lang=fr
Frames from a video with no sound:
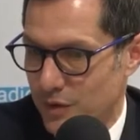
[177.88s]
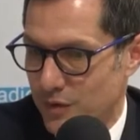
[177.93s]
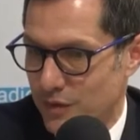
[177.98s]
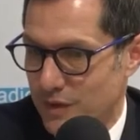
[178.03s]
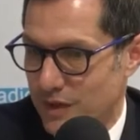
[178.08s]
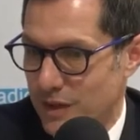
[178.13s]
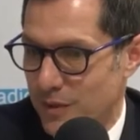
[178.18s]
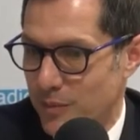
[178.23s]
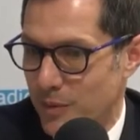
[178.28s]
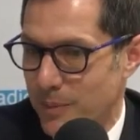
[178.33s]
une
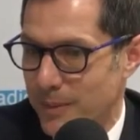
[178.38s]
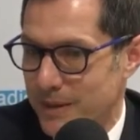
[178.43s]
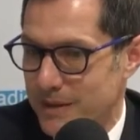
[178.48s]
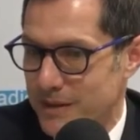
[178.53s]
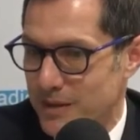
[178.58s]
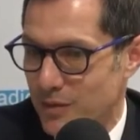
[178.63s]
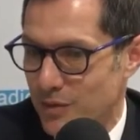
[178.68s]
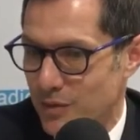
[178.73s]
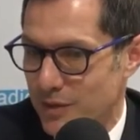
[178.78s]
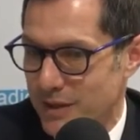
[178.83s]
ville un peu
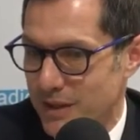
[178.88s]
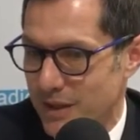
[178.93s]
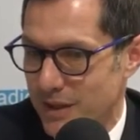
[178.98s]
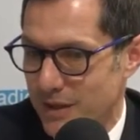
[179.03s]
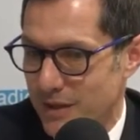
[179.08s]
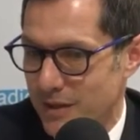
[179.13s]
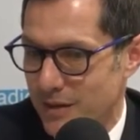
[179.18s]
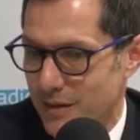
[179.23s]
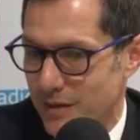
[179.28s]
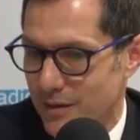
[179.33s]

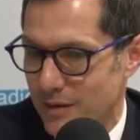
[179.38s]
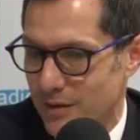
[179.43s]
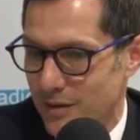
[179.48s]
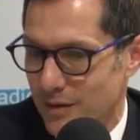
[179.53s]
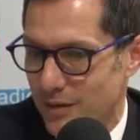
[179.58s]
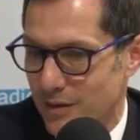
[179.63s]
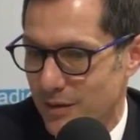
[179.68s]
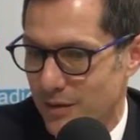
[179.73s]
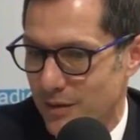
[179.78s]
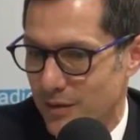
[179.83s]
particulière
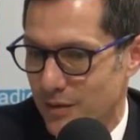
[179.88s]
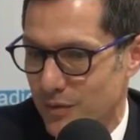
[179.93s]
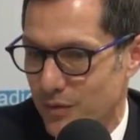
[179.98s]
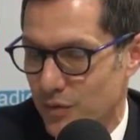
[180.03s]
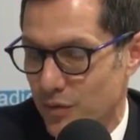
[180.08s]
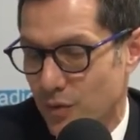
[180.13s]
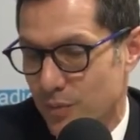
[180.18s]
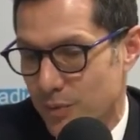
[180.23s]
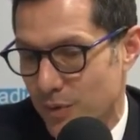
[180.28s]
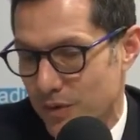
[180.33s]
de
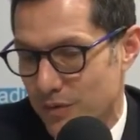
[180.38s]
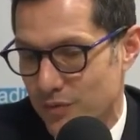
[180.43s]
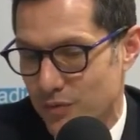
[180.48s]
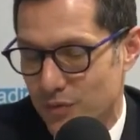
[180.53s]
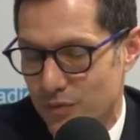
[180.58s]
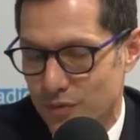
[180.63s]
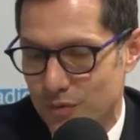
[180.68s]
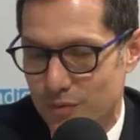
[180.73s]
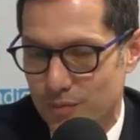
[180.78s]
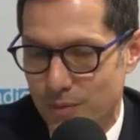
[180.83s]
deux points de
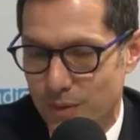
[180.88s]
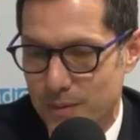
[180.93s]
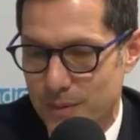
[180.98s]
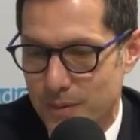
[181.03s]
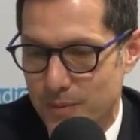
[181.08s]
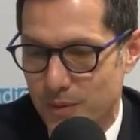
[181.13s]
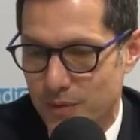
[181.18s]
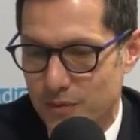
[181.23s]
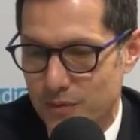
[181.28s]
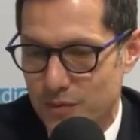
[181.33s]
vue. Le premier
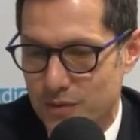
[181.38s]
point de